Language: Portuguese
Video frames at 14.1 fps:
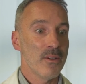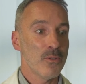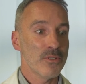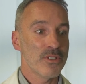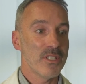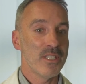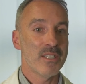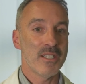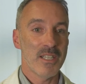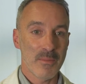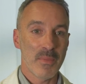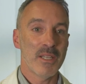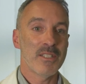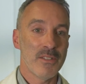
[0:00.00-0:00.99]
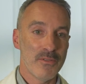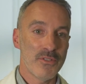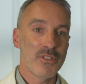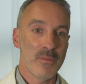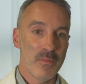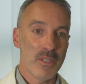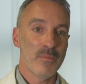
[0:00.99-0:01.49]
conseguir atrair mais
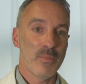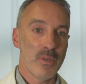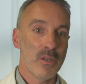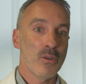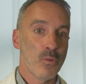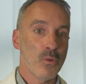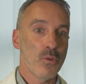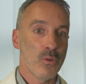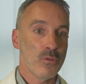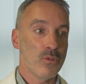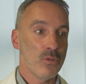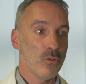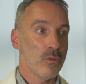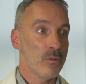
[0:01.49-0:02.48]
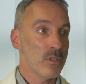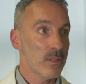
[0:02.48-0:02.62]
investimento para o conteúdo.